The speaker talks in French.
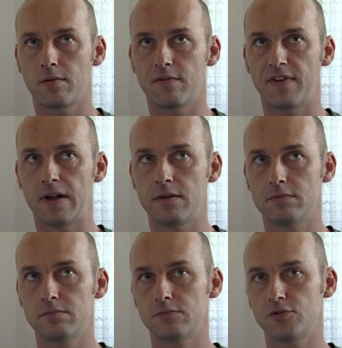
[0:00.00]
enfin,
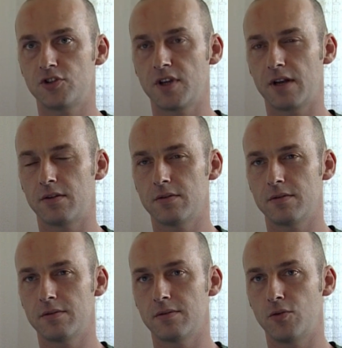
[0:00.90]
je dirais que
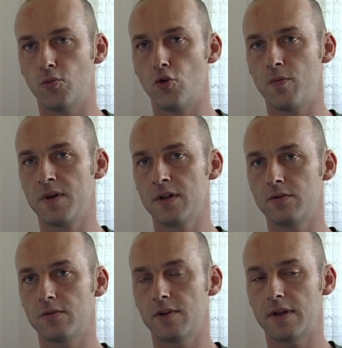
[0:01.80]
le, moment
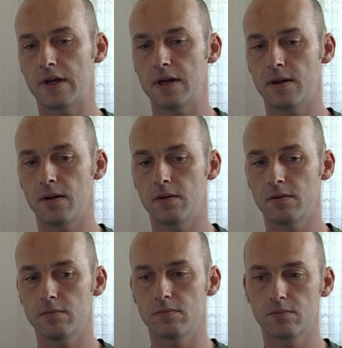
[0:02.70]
de
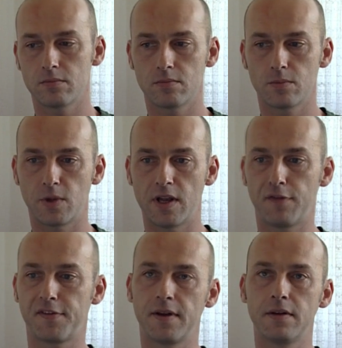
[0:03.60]

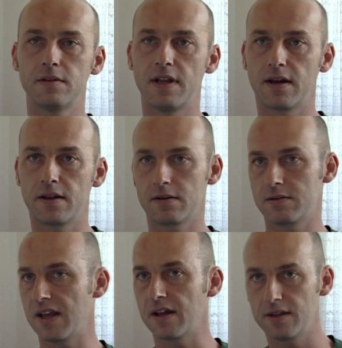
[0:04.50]
l'instant de l'arrêt
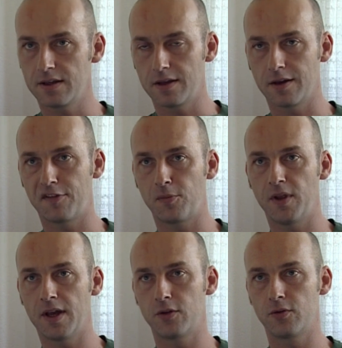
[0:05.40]
cardiaque et
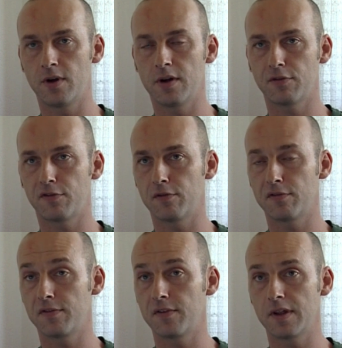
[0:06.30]
respiratoire se
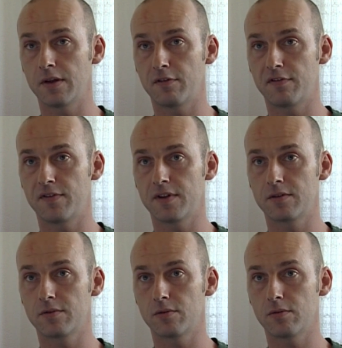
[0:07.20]
fait en
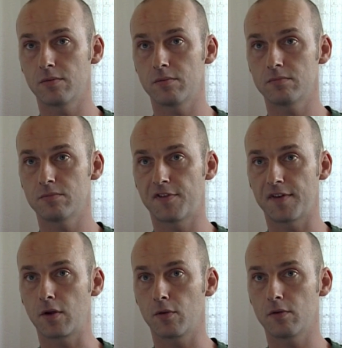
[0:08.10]
fait
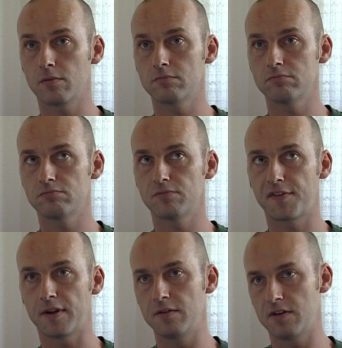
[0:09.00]
5
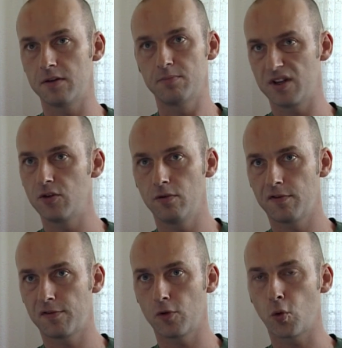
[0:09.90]
euh, une grande prise de,
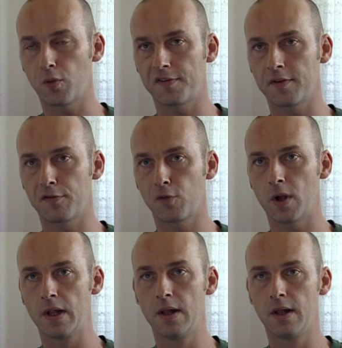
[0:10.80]
de conscience
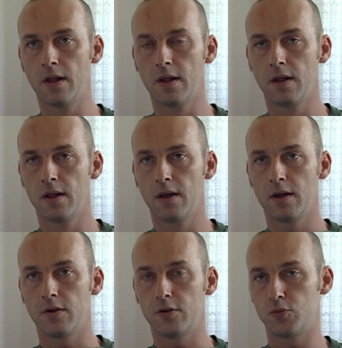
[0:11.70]
quoi.
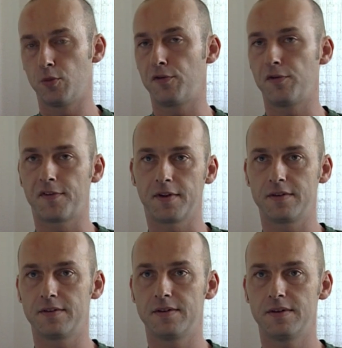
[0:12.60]
Donc je me suis
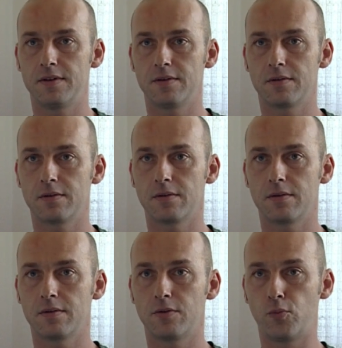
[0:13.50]
senti euh,
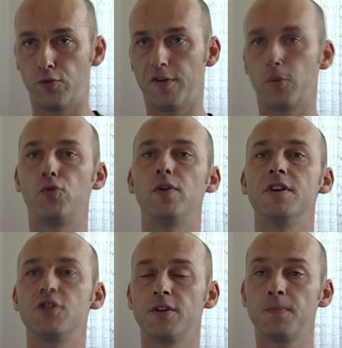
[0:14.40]
de plus en plus
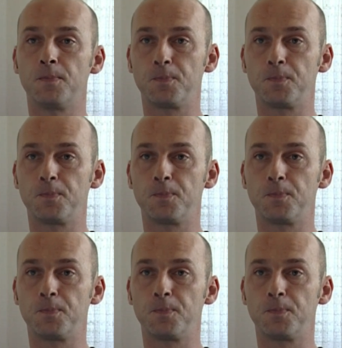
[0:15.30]
léger.